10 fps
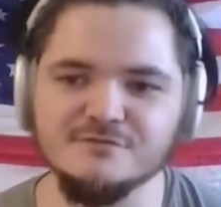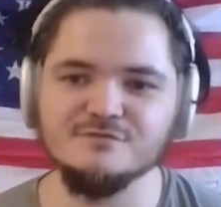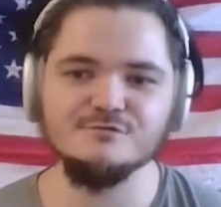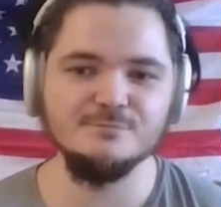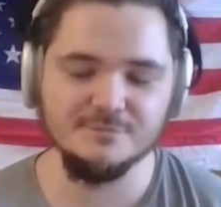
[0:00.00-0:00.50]

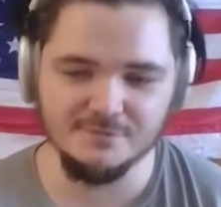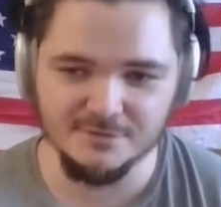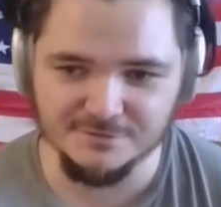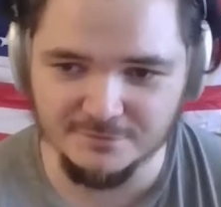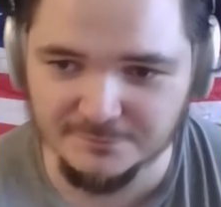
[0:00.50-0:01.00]
к
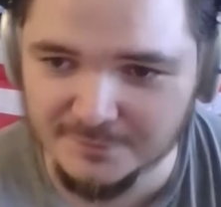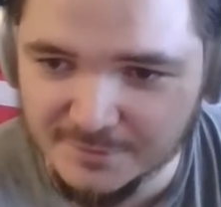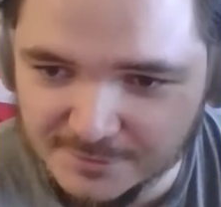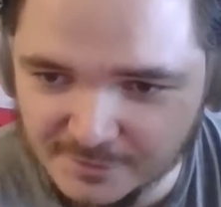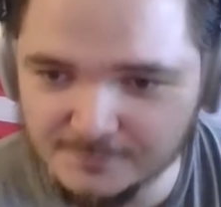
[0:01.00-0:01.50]
специализированной
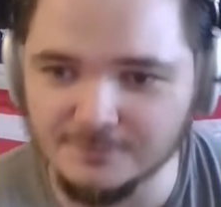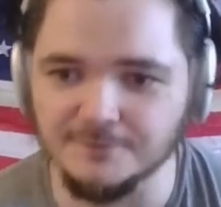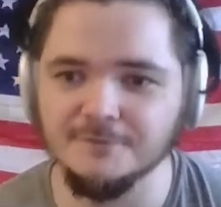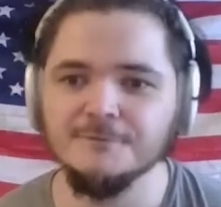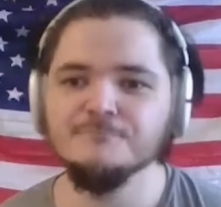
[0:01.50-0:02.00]

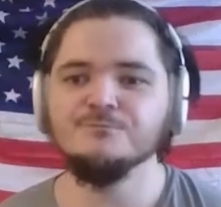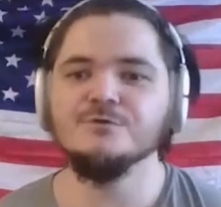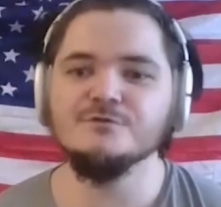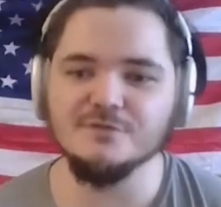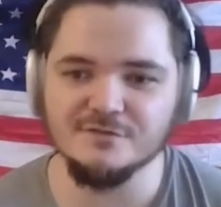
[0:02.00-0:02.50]
литературе,
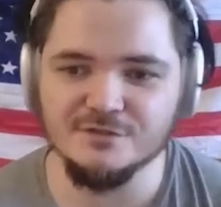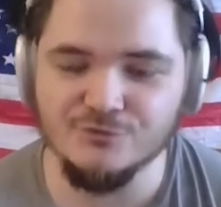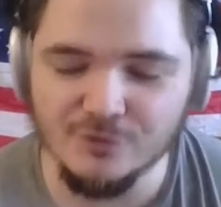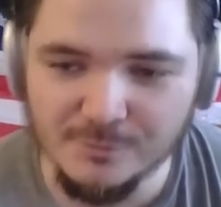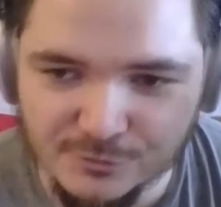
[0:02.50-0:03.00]
эти
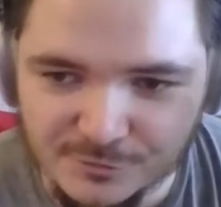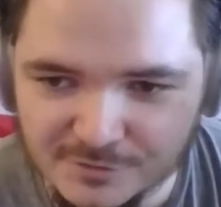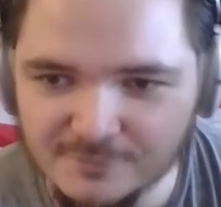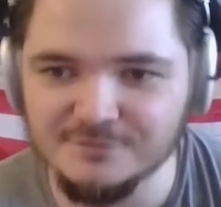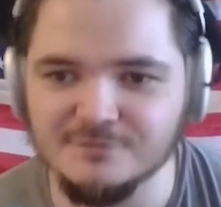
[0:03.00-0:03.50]
различия между
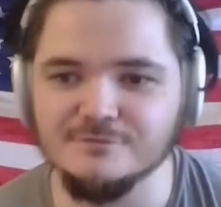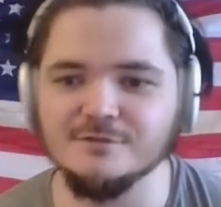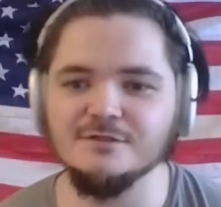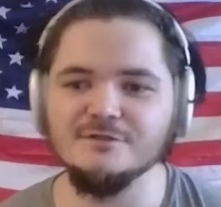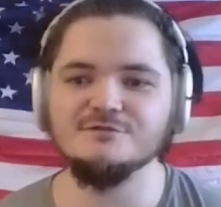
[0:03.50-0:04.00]

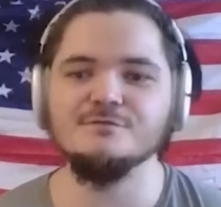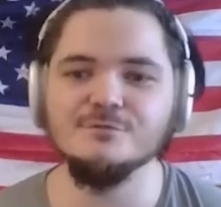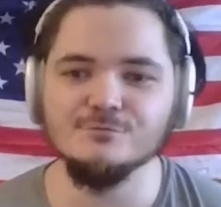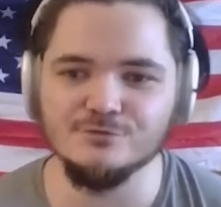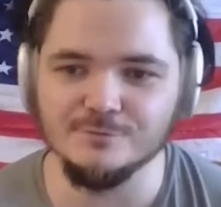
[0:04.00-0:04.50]
северокорейским и
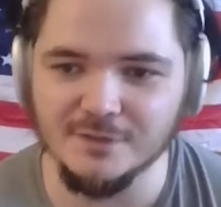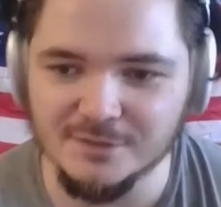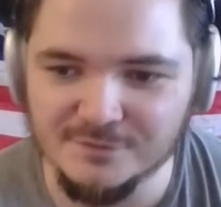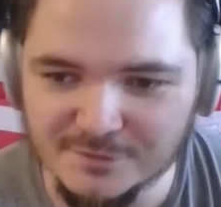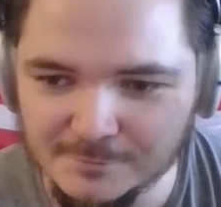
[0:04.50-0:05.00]

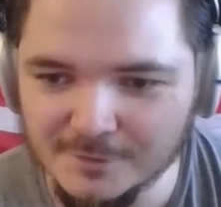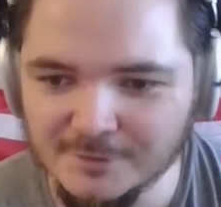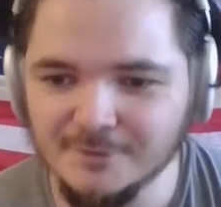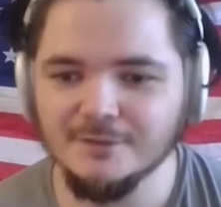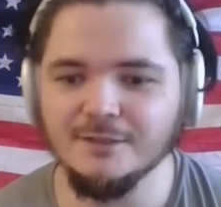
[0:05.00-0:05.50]
южнокорейским,
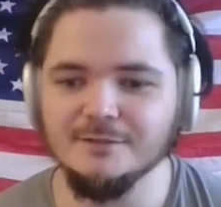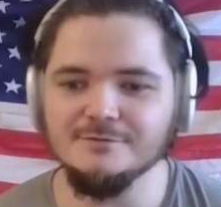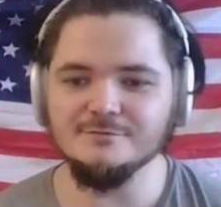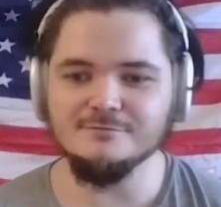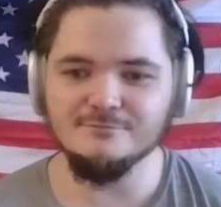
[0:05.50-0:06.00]

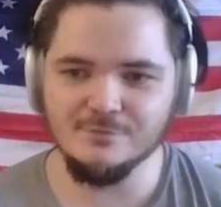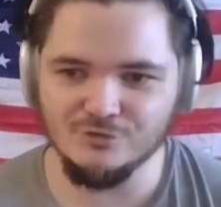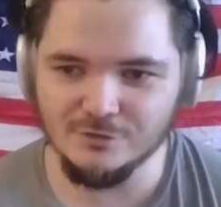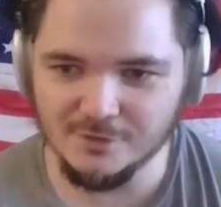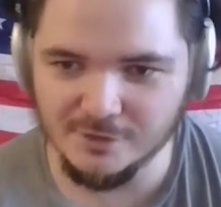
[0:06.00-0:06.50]
они
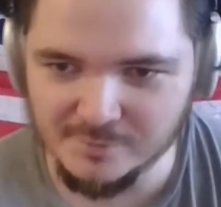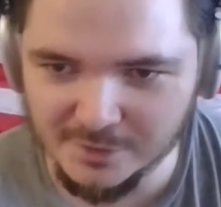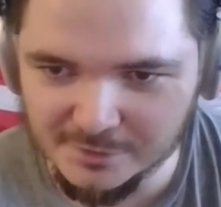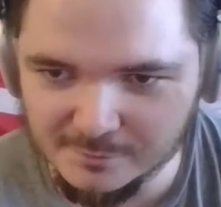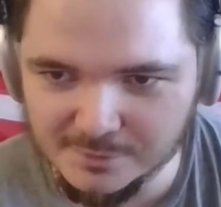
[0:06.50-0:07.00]
вообще как бы
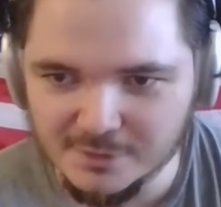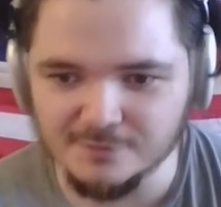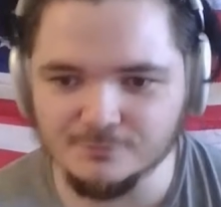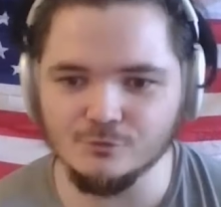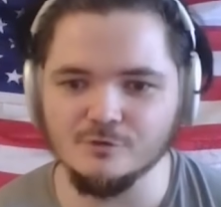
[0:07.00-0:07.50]
они
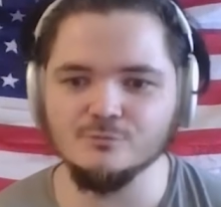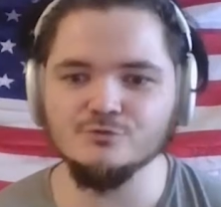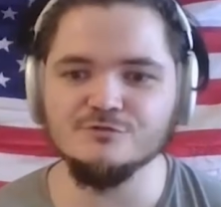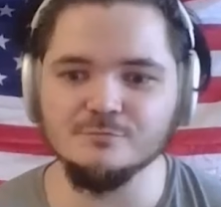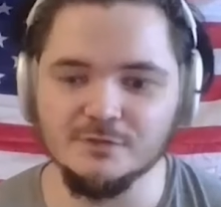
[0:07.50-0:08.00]
были до
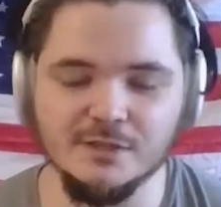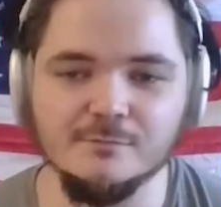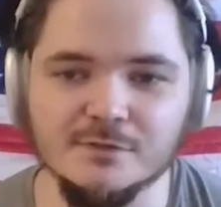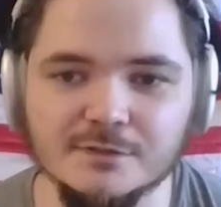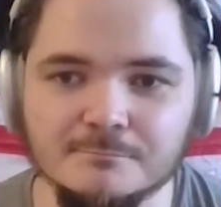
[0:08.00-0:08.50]
коммунизма? Да,
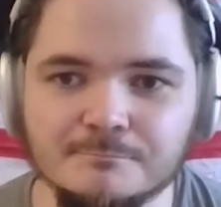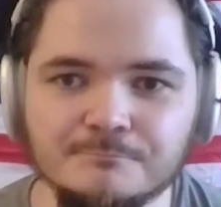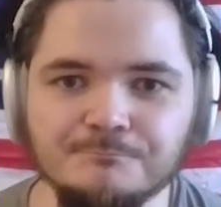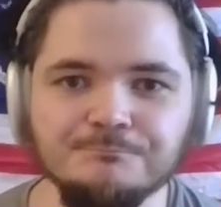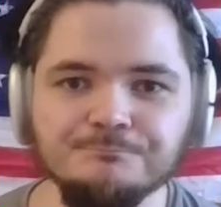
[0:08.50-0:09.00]
были.
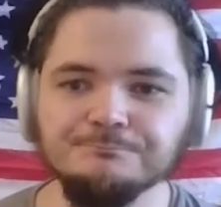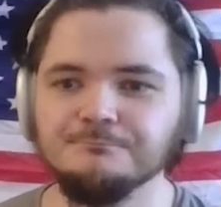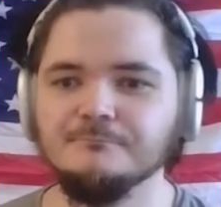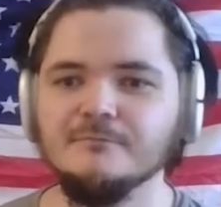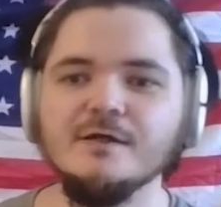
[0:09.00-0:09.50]

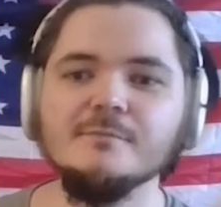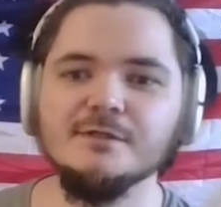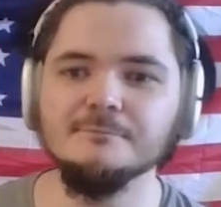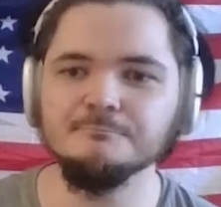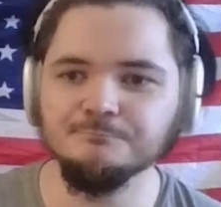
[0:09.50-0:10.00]
Да,
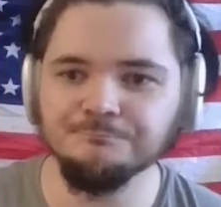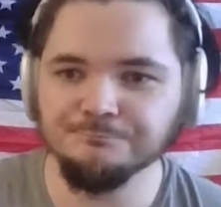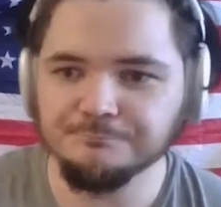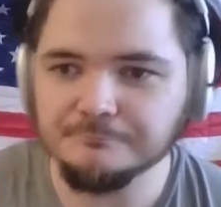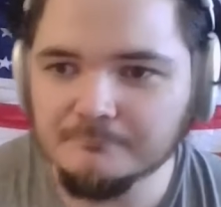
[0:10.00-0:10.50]
были.
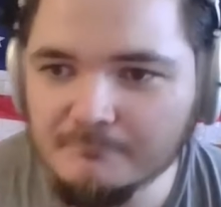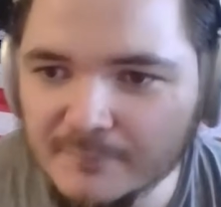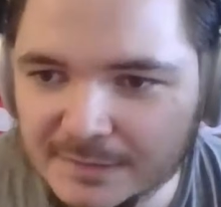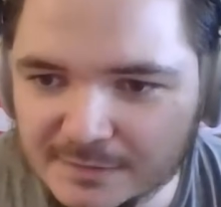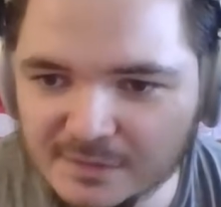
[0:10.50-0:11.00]

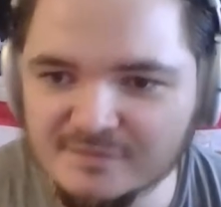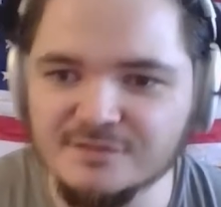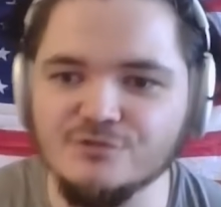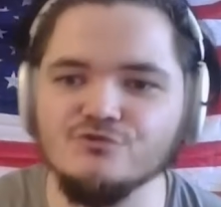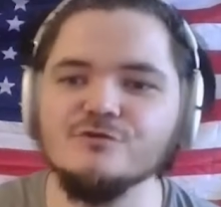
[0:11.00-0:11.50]
И
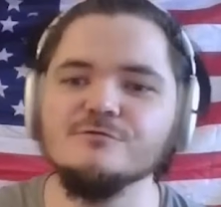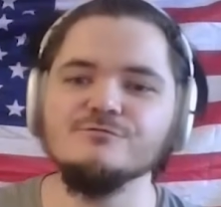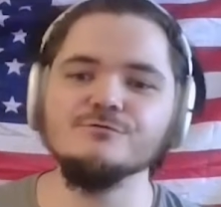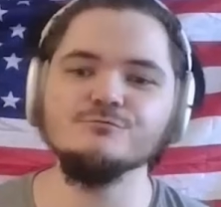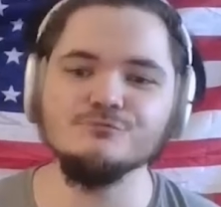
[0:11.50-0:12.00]
различия
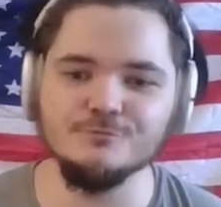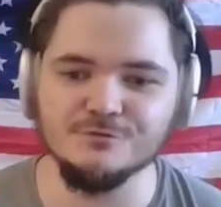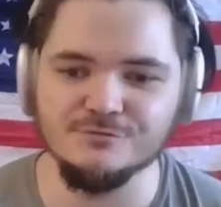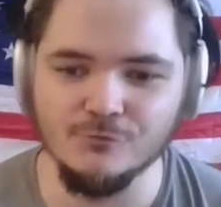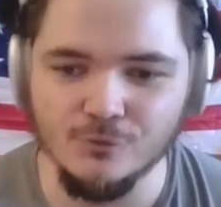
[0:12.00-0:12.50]
в
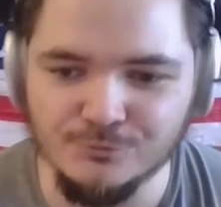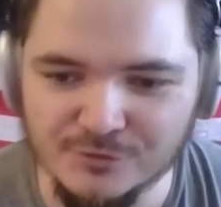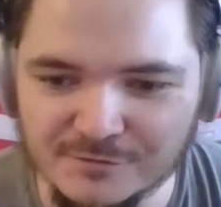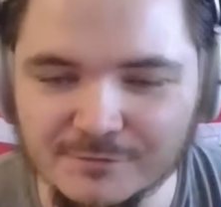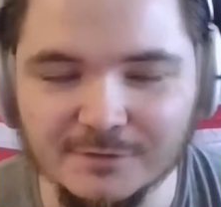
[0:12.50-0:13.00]
устройствах
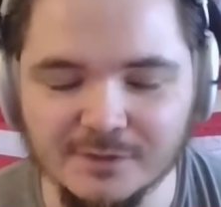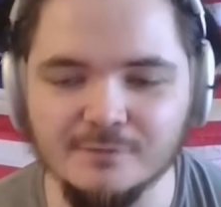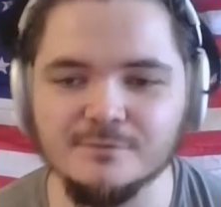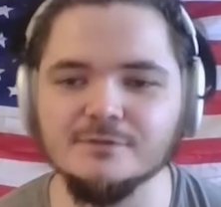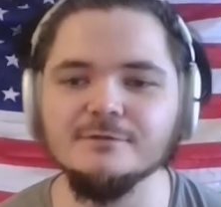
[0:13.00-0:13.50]
общества, да,
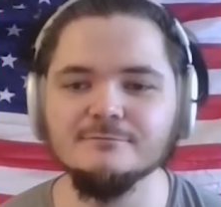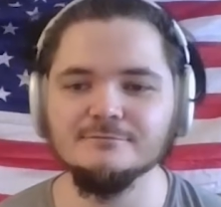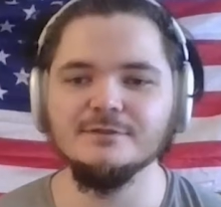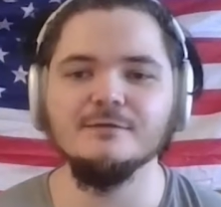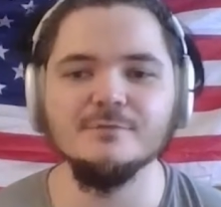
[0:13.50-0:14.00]
были,
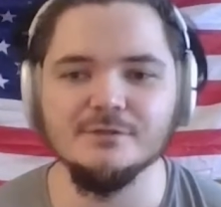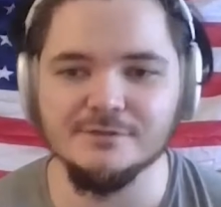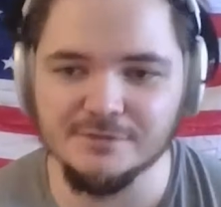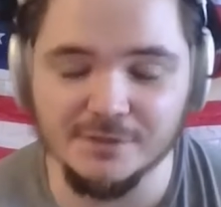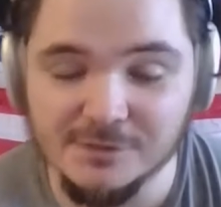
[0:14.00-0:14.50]
да, были.
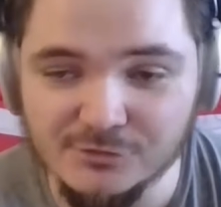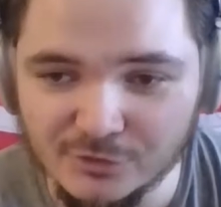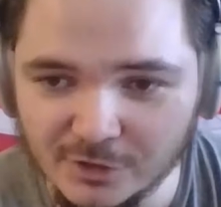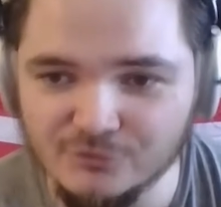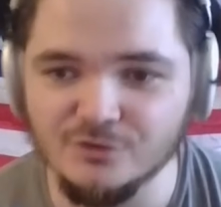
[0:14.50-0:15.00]
Не такие же,
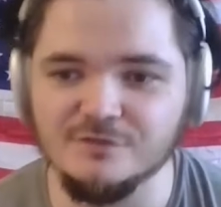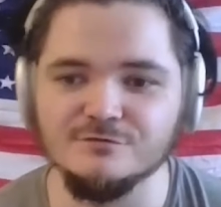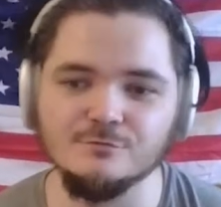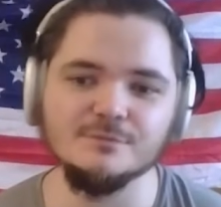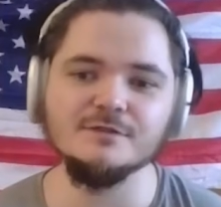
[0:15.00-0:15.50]
как
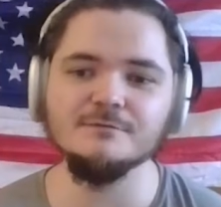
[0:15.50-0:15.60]
сейчас, но были.